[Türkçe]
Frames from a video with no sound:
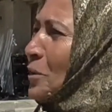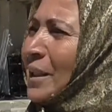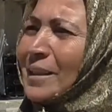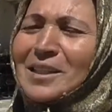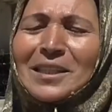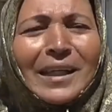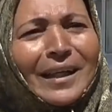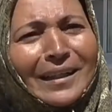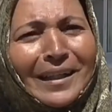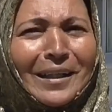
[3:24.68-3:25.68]
bunları.
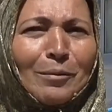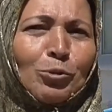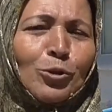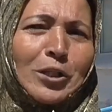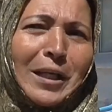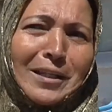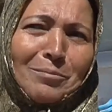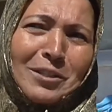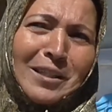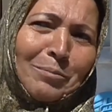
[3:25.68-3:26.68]
İsteyenlere yapıyoruz,
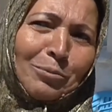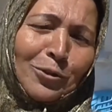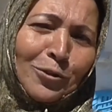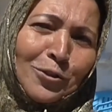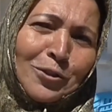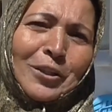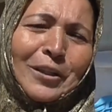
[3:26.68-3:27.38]
kendimiz yapıyoruz.